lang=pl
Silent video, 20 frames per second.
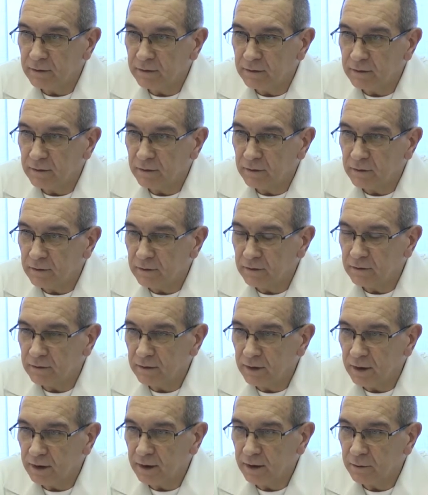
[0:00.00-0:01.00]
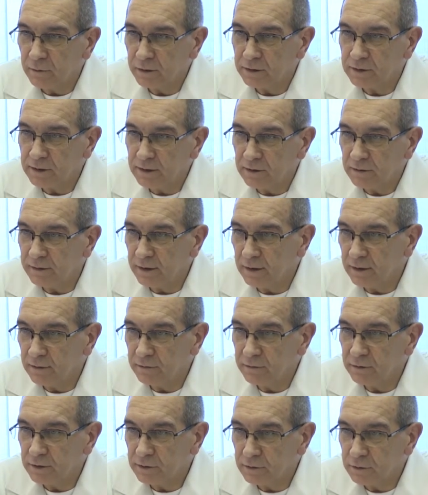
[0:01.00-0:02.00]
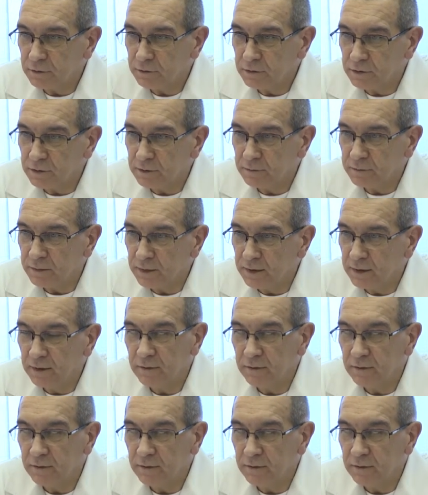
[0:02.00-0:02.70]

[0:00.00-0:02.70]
do kanału rdzeniowego, w związku z czym